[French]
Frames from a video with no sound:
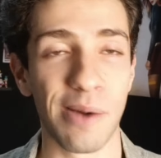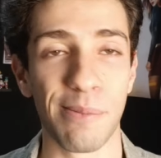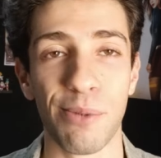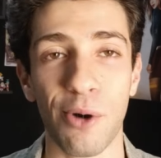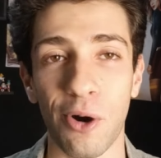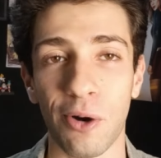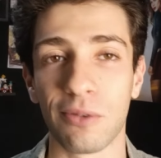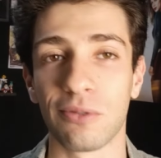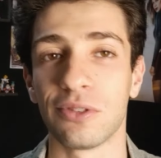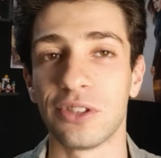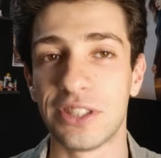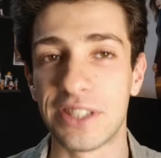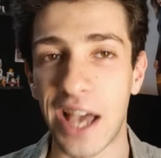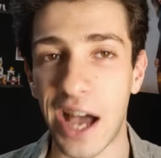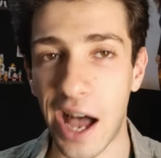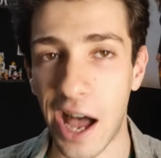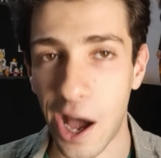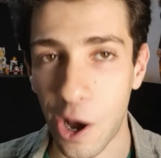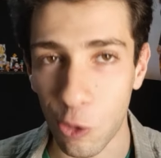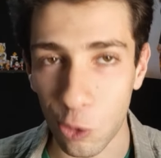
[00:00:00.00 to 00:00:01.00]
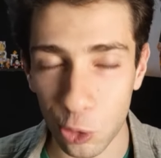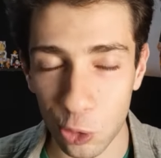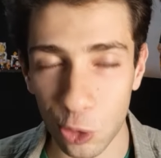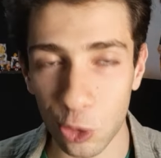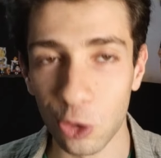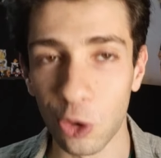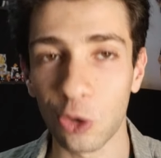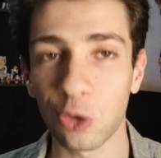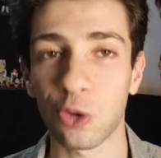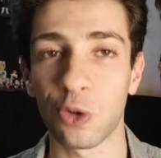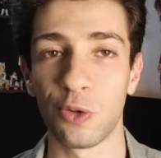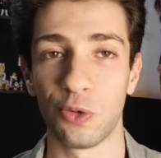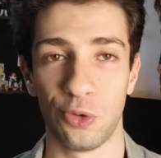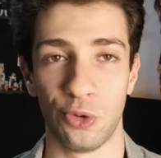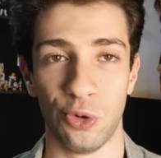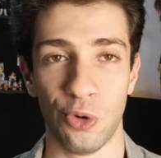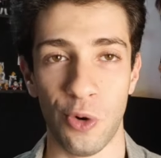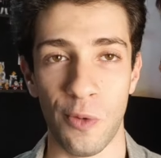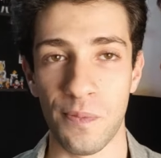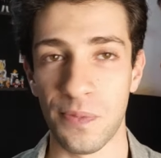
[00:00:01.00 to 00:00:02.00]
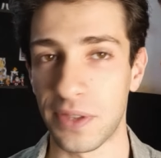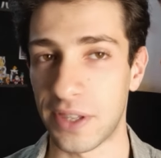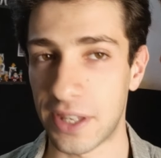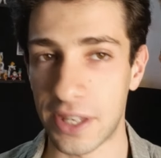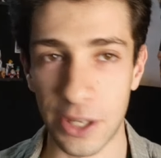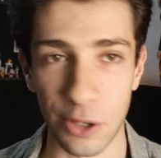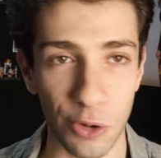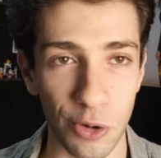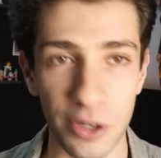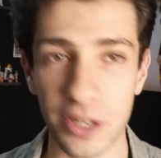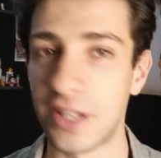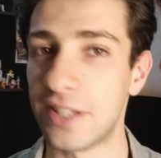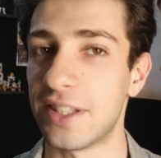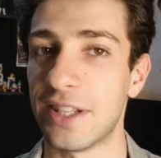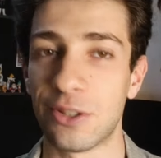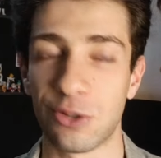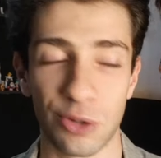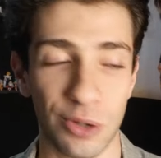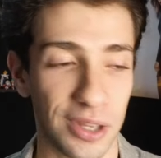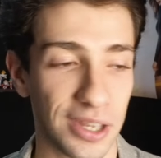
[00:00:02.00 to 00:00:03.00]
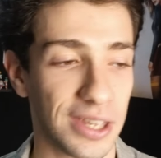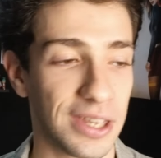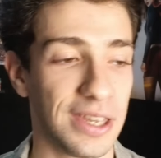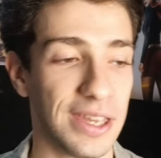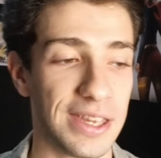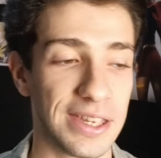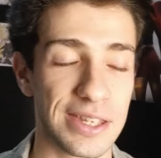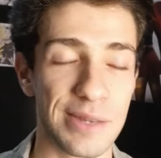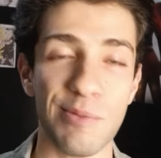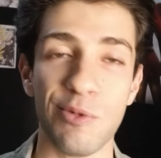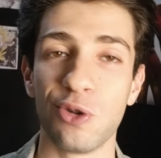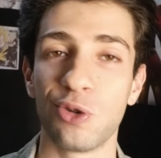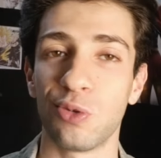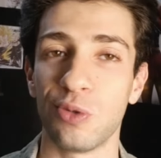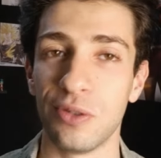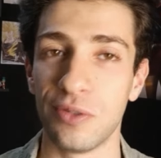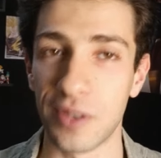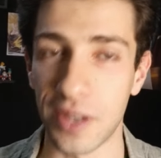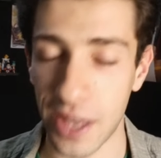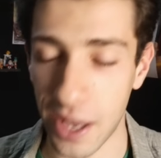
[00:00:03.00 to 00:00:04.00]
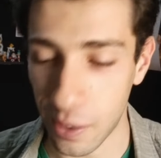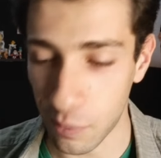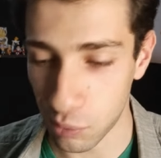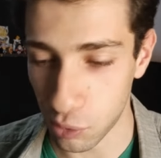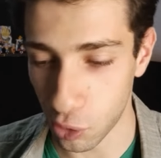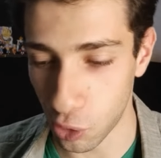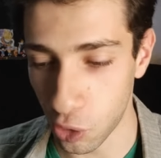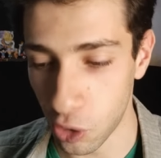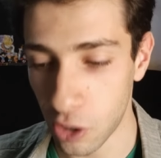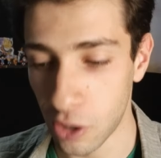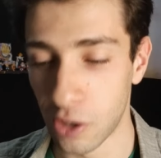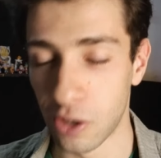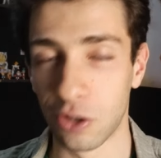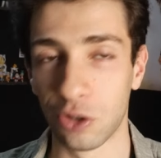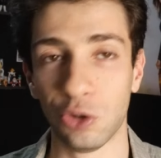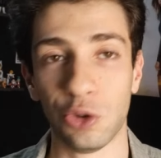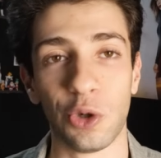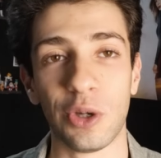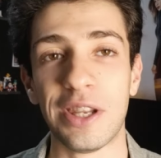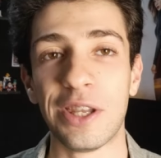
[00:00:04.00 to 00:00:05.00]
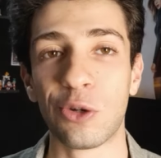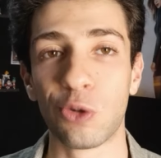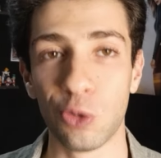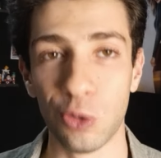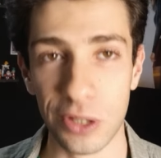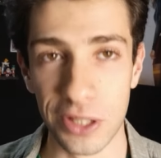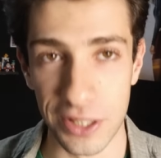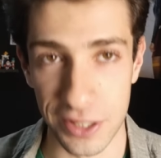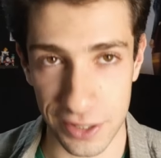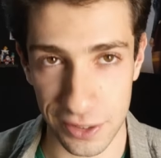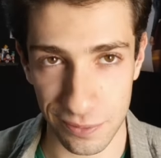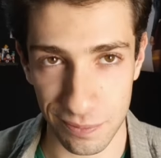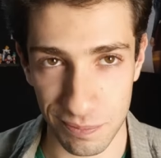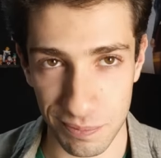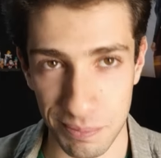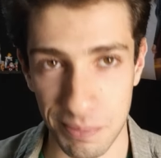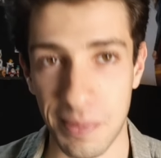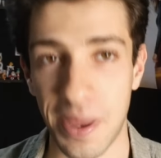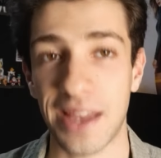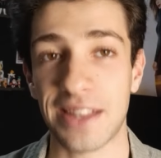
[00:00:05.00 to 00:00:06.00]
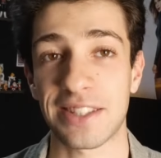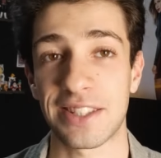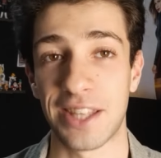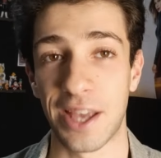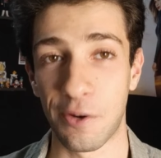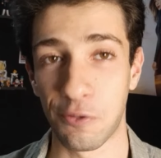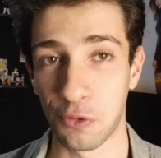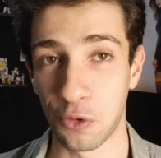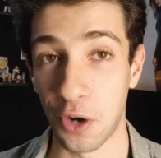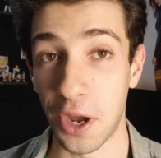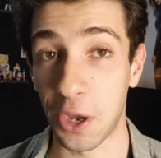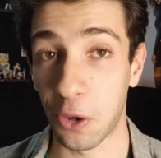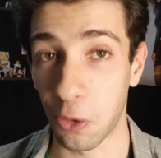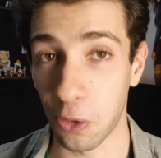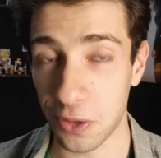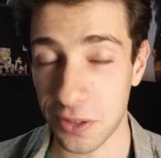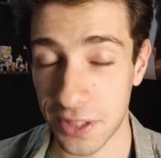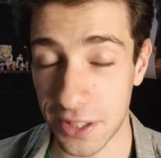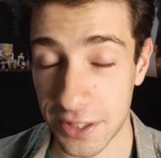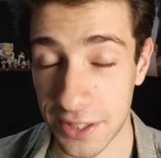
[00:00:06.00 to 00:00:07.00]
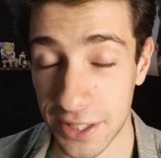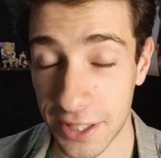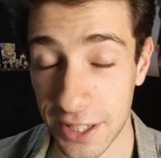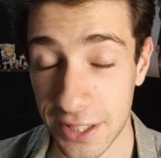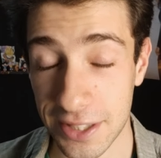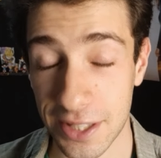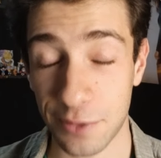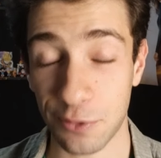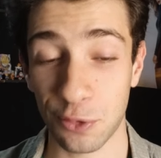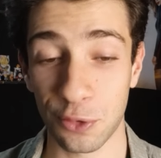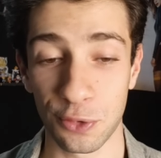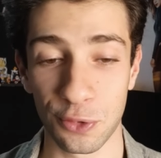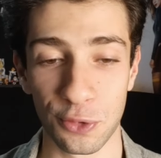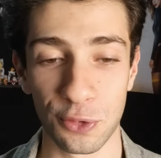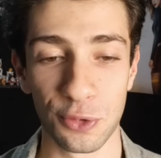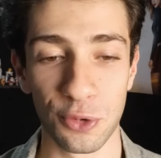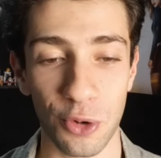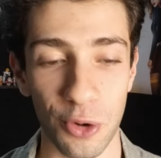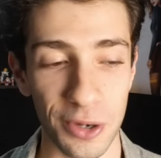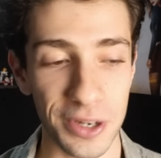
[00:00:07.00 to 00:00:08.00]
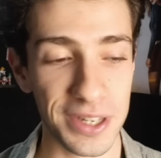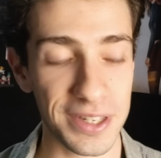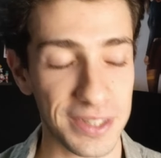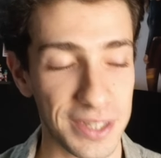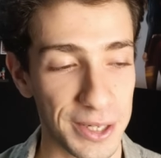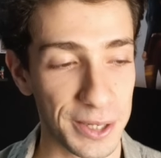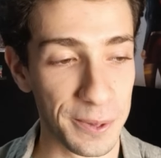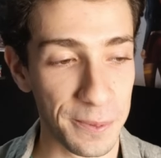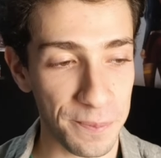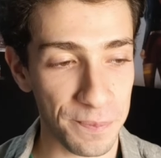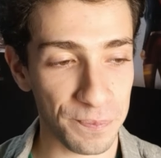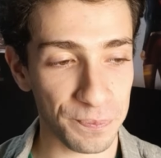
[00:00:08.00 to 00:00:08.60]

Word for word: Bon, il y a un ou deux d'entre vous qui connaissaient le secret et qui me suivaient un peu dans les coulisses. Merci à vous et grosse dédicace à vous, vous vous connaissez.